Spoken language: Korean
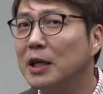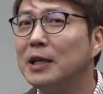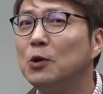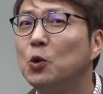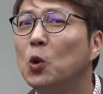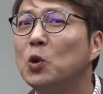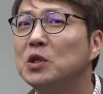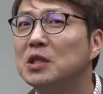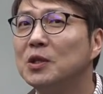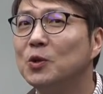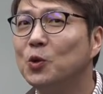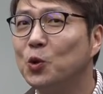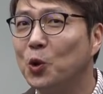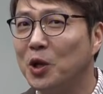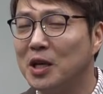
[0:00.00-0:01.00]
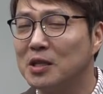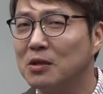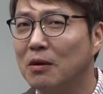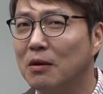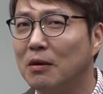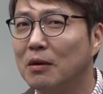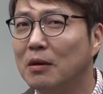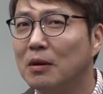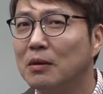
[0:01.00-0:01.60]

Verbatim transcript: 인공지능으로 인해서